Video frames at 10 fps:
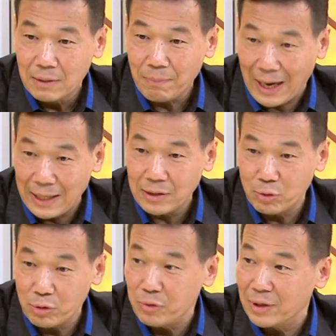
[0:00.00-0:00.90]
拍
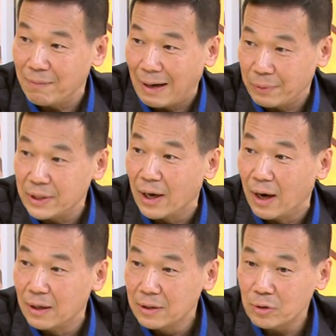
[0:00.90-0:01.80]
朱立伦的马屁哈，
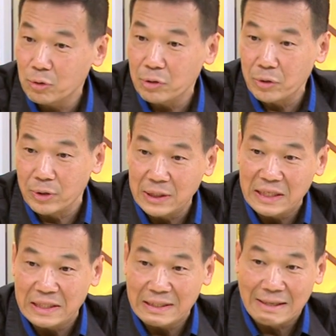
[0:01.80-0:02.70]
朱立伦
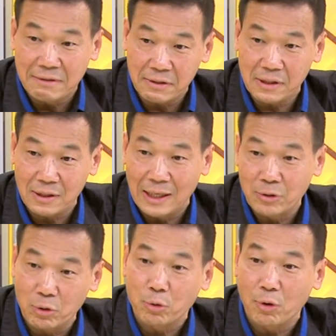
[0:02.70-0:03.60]
经济人知识人
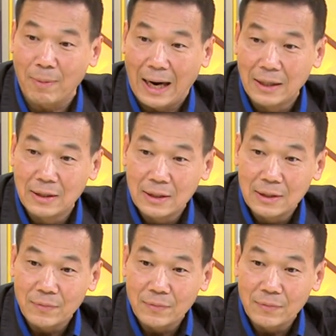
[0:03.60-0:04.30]
最多嘛，嗯，